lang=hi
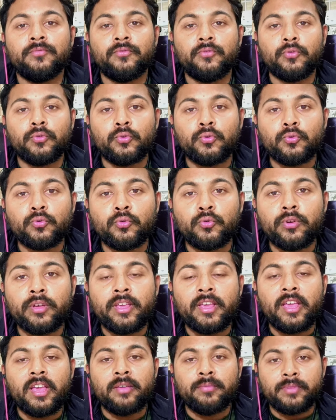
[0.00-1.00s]
फ़ोटो को
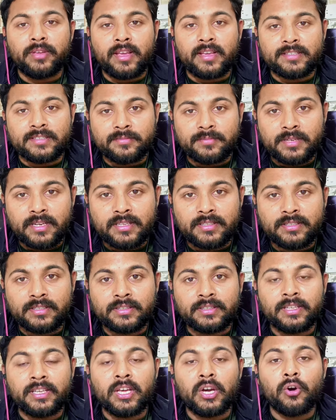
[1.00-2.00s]
एआई में कैसे बना
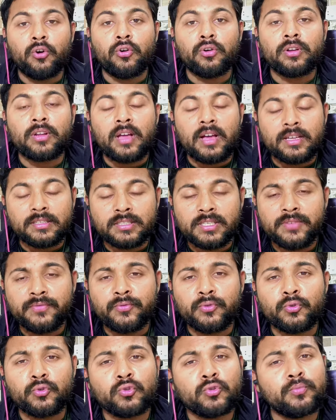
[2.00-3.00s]
सकते हैं और आज की
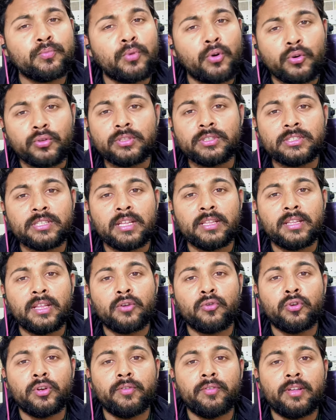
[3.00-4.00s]
फ़ोटो तो बहुत ही
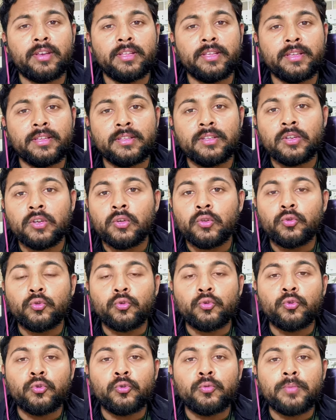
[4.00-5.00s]
शानदार होने वाली है
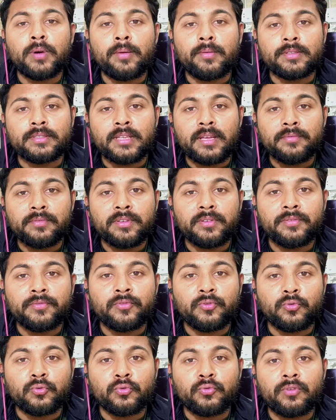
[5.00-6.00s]
तो बाबा साहब की
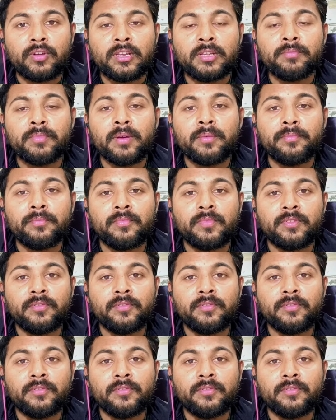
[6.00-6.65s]
फ़ोटो वाली मैं